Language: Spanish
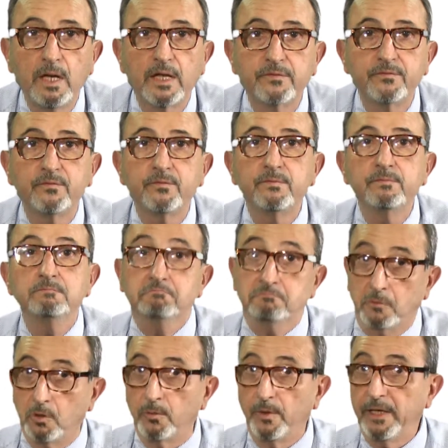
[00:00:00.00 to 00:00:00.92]
a las
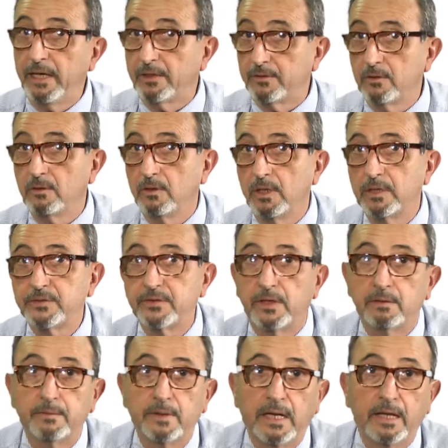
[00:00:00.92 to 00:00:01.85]
obligaciones,
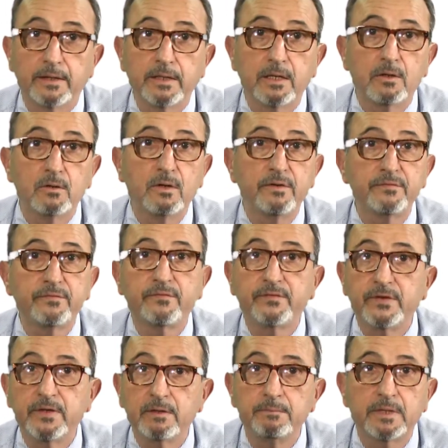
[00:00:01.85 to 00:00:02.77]
Albaladejo
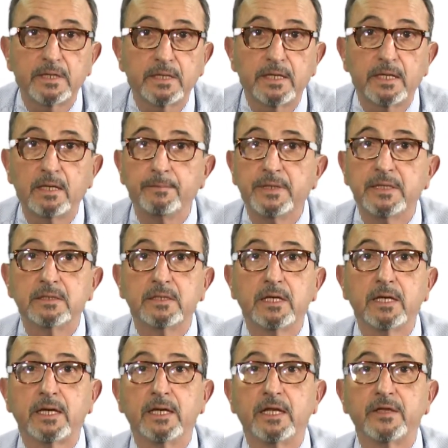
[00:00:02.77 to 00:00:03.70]
afirma
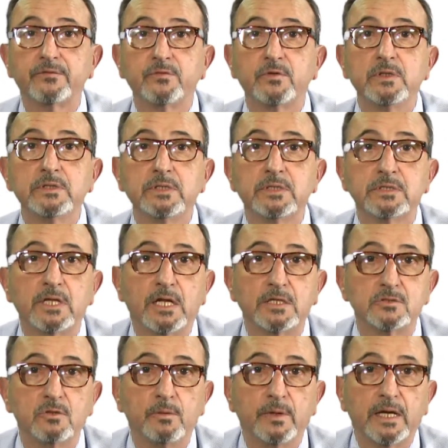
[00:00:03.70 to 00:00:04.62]
claramente que las fuentes de
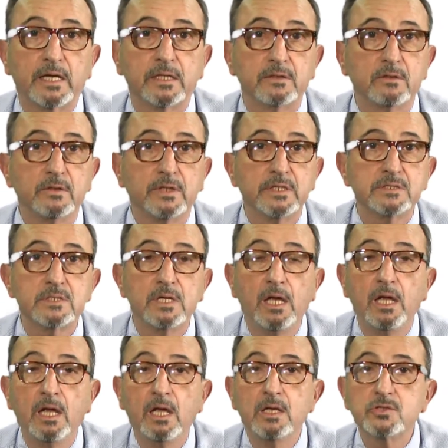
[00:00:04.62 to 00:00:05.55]
las obligaciones
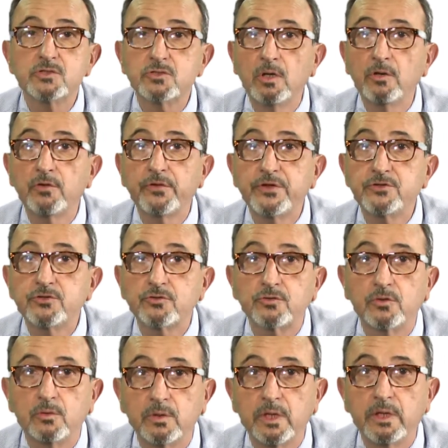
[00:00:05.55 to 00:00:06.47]
son los hechos
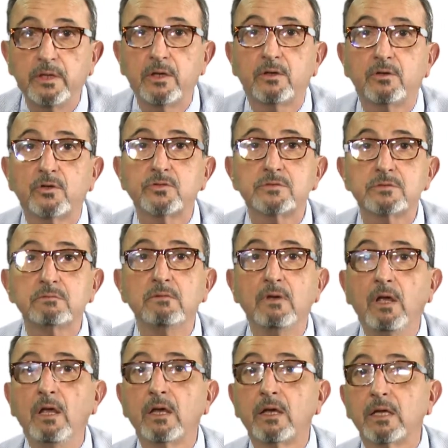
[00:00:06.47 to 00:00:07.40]
jurídicos
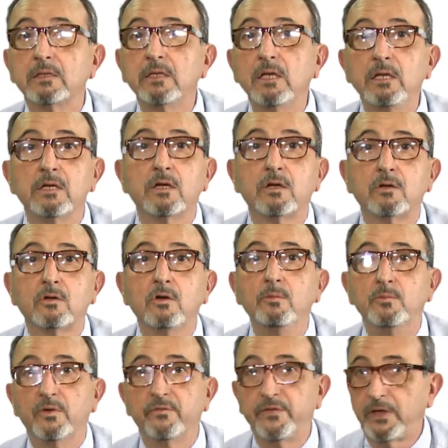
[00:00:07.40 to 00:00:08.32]
que tienen
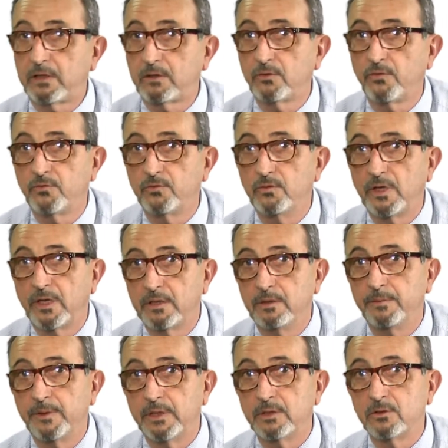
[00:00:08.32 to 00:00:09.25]
como efecto su
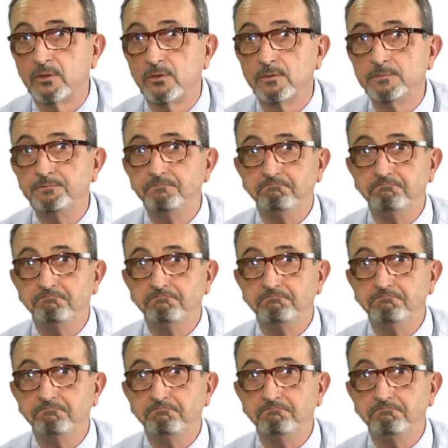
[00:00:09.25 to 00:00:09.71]
nacimiento.